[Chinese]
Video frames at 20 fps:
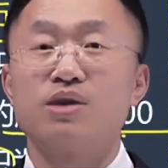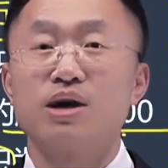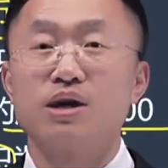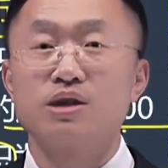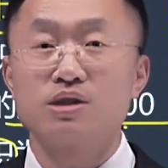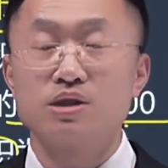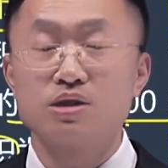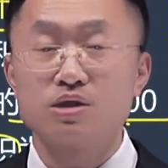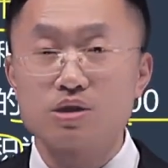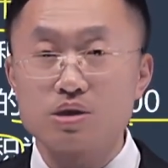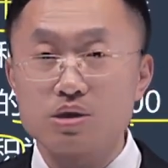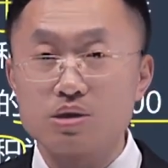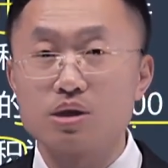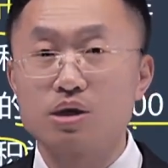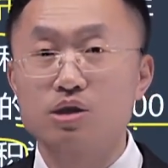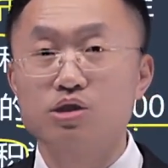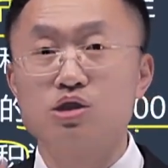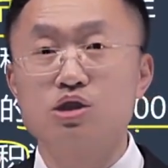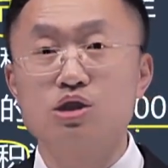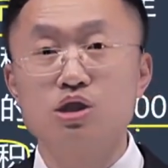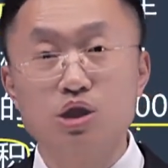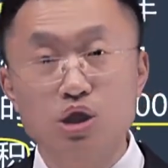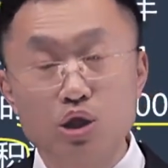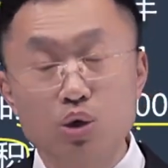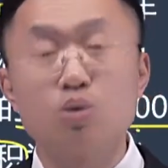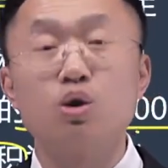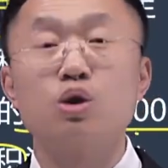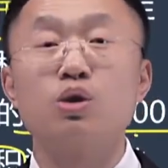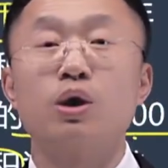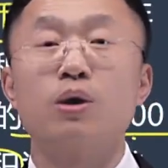发生日的积
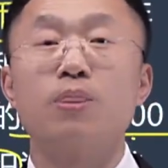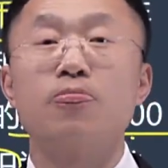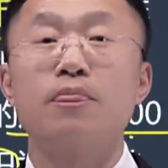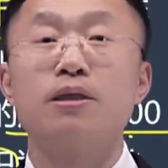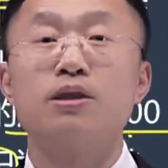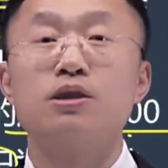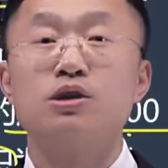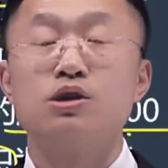极汇率